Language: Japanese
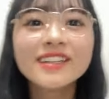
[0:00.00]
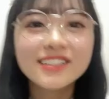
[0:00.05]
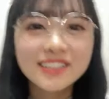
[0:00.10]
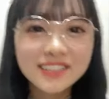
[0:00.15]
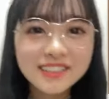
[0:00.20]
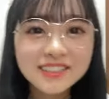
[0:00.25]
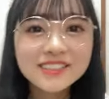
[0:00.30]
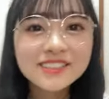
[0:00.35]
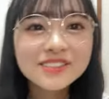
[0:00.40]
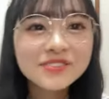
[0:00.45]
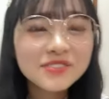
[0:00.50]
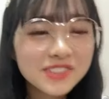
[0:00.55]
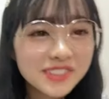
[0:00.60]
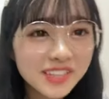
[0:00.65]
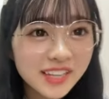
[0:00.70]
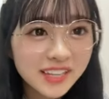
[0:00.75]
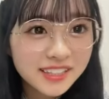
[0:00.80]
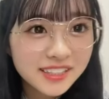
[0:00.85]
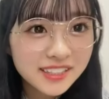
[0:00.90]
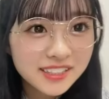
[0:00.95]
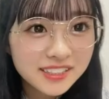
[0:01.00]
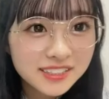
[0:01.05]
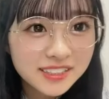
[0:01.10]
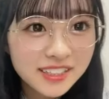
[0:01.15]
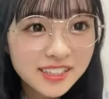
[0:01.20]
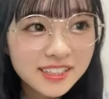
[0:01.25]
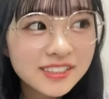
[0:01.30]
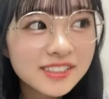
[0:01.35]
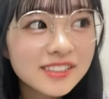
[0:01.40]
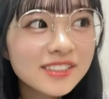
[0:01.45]
レンズもないで
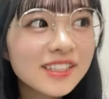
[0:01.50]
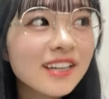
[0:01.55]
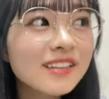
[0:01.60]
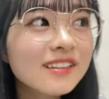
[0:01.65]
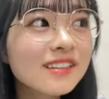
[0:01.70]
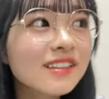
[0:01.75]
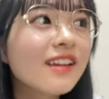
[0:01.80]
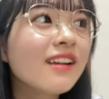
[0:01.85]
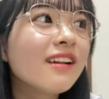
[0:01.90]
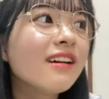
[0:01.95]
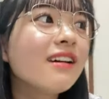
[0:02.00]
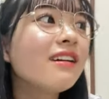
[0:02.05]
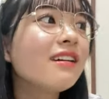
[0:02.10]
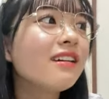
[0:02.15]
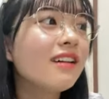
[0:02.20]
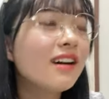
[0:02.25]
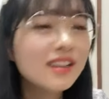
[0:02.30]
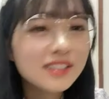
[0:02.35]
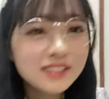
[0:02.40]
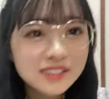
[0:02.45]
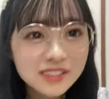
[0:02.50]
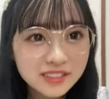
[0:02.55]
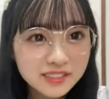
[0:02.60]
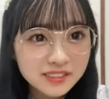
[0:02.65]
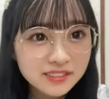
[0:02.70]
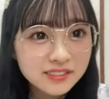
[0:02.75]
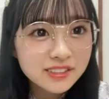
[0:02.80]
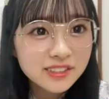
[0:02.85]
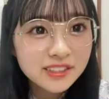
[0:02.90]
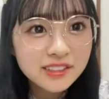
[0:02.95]
すレンズあったら反射
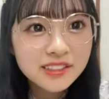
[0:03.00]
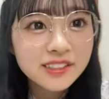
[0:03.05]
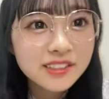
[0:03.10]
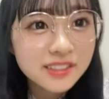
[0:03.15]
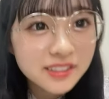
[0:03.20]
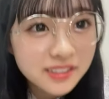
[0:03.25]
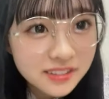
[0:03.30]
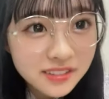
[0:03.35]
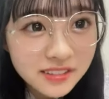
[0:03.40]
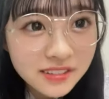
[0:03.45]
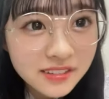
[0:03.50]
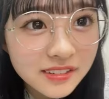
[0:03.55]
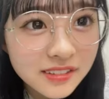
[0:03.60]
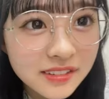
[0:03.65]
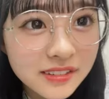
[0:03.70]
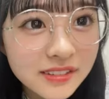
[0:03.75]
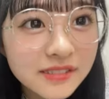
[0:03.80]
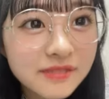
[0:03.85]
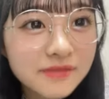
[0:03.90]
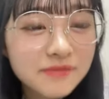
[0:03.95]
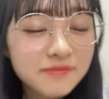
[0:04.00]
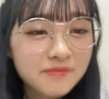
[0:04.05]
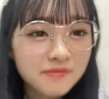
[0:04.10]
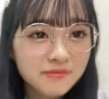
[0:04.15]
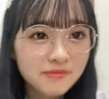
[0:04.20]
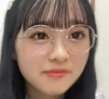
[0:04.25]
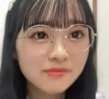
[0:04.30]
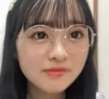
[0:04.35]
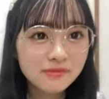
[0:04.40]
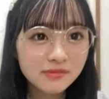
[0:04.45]
するじゃないですか
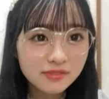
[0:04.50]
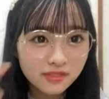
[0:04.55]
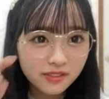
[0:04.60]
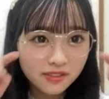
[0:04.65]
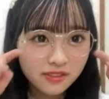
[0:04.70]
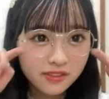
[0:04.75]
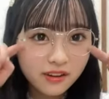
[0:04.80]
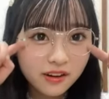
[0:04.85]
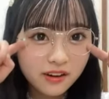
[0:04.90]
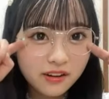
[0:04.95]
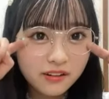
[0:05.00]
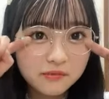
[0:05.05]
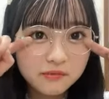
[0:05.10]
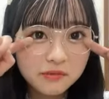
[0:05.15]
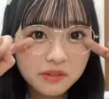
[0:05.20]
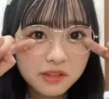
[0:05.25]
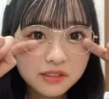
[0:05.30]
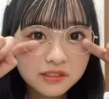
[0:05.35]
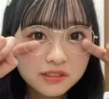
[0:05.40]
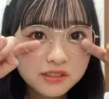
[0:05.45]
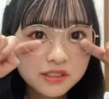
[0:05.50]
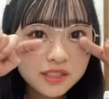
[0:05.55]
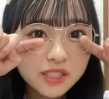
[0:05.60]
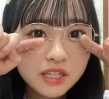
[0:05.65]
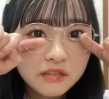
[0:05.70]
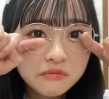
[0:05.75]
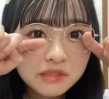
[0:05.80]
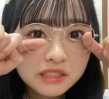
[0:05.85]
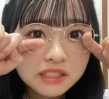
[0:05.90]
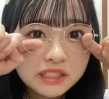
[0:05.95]
だからもう外し
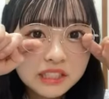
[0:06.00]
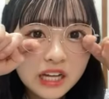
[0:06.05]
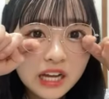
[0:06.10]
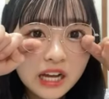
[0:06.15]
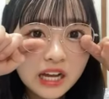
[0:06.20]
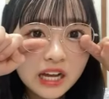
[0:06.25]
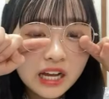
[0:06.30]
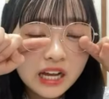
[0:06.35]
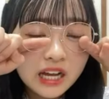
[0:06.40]
ちゃいました